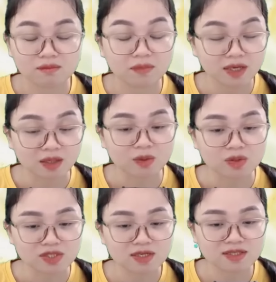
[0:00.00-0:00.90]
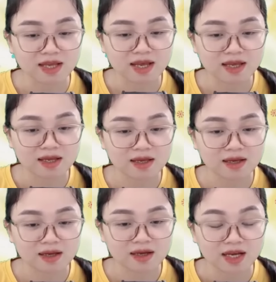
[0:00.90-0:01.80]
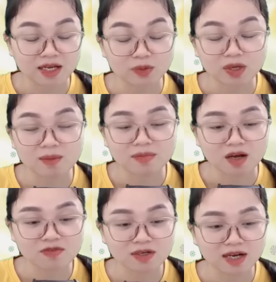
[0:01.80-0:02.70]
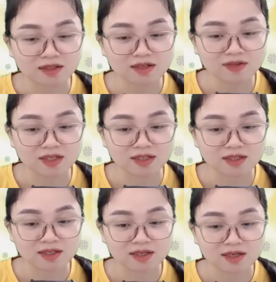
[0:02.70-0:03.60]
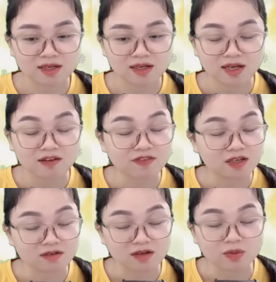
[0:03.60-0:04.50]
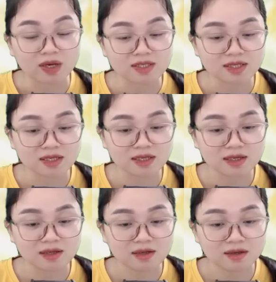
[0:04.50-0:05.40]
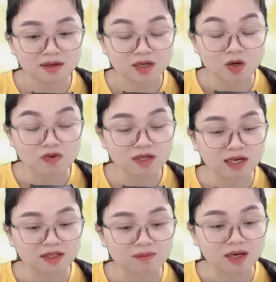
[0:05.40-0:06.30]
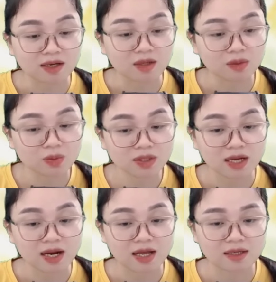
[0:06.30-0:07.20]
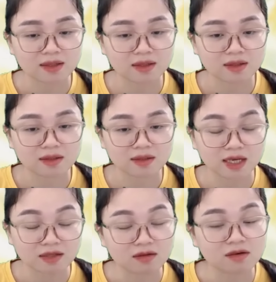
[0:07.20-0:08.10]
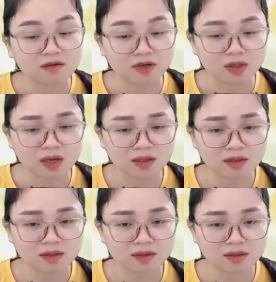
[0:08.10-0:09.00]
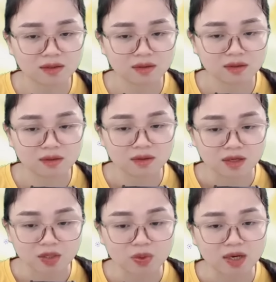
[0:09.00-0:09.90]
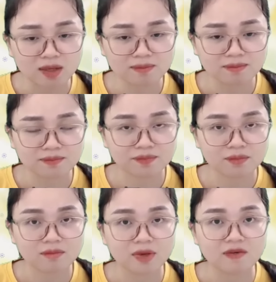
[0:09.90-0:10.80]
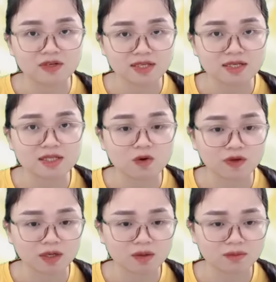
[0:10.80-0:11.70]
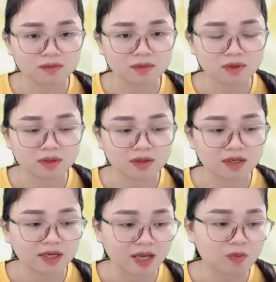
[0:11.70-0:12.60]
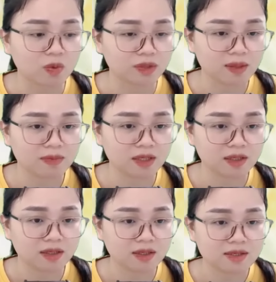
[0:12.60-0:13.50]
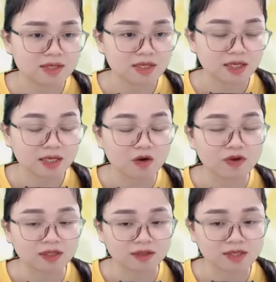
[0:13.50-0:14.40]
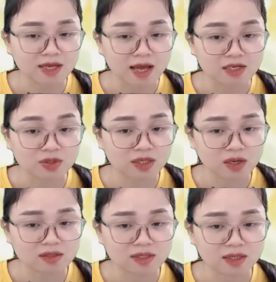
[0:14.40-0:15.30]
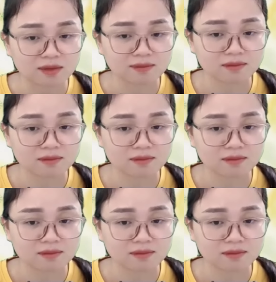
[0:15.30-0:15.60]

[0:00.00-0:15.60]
Minh Đạt ngồi trước xe Anh nghe Tuệ Lâm nói Vương Đằng như vậy Anh phì cười khoái chí còn Vương Đằng thì mặt ngắn tũn cả lại Anh cười gượng và nói Gửi Tuệ Lâm Em vẫn say rượu phải không Em ngủ tiếp đi Khi nào về tới nhà rồi anh gọi dậy